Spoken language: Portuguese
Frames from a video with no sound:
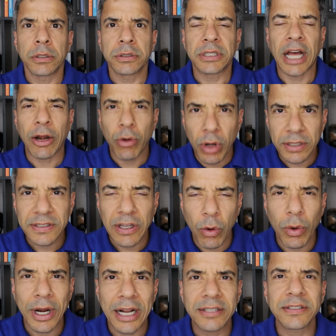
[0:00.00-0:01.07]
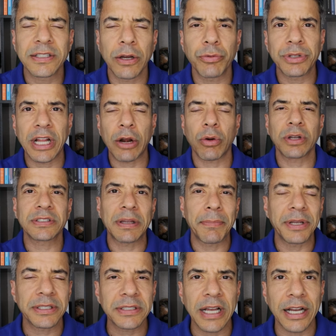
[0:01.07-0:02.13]
da nossa oração e da nossa
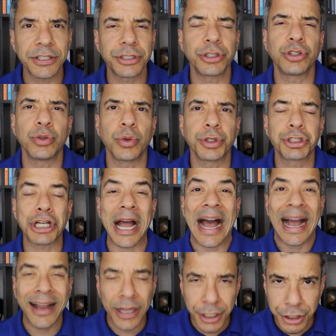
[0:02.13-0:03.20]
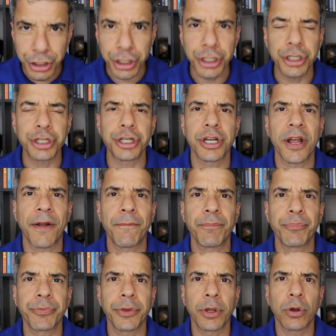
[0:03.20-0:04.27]
mensagem de hoje. Acredite
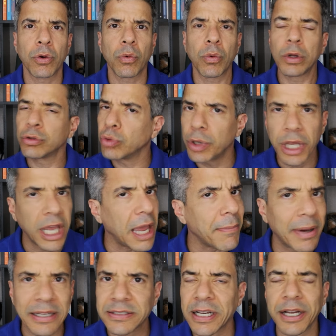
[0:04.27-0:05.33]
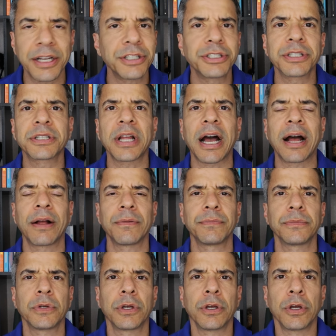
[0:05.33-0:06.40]
quando ninguém mais acreditar.
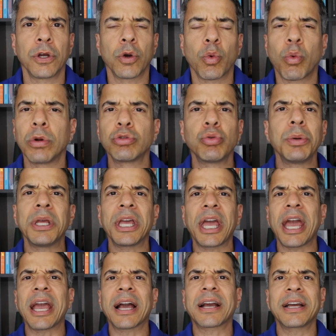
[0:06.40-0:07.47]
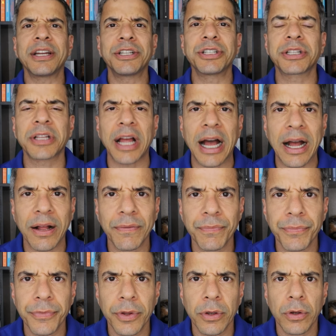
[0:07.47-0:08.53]
Quando ninguém acreditar,
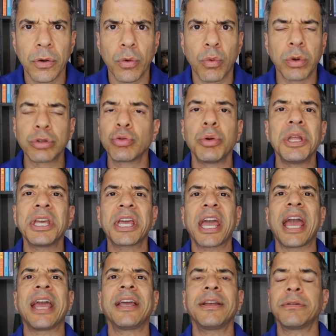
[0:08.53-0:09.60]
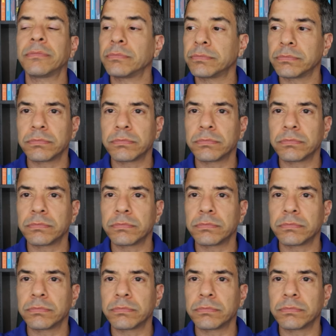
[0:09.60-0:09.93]
quando ninguém